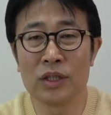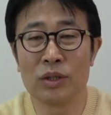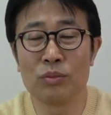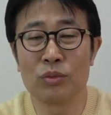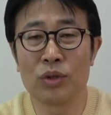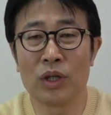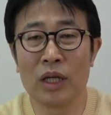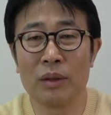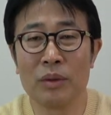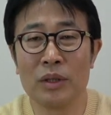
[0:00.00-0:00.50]

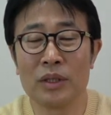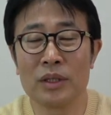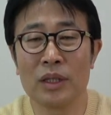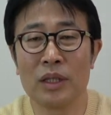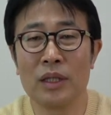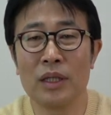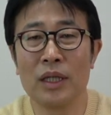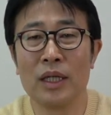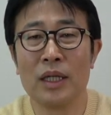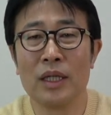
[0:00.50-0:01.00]
근무를
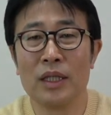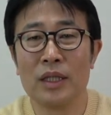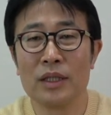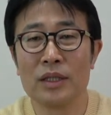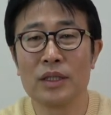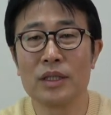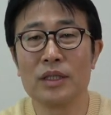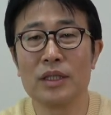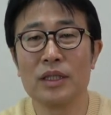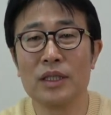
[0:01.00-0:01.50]
하면서
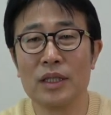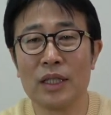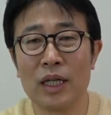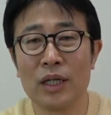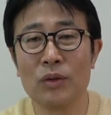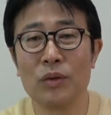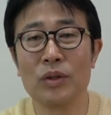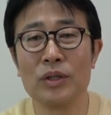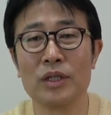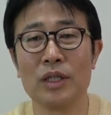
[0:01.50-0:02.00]
승진을
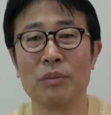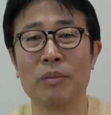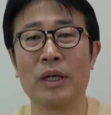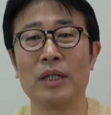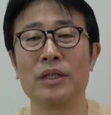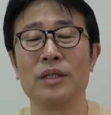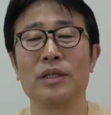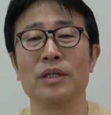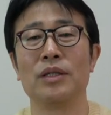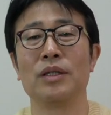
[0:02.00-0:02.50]
하고 이제
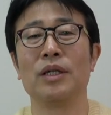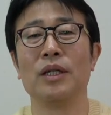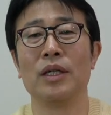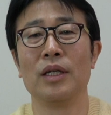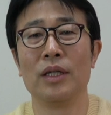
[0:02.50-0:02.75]
파트너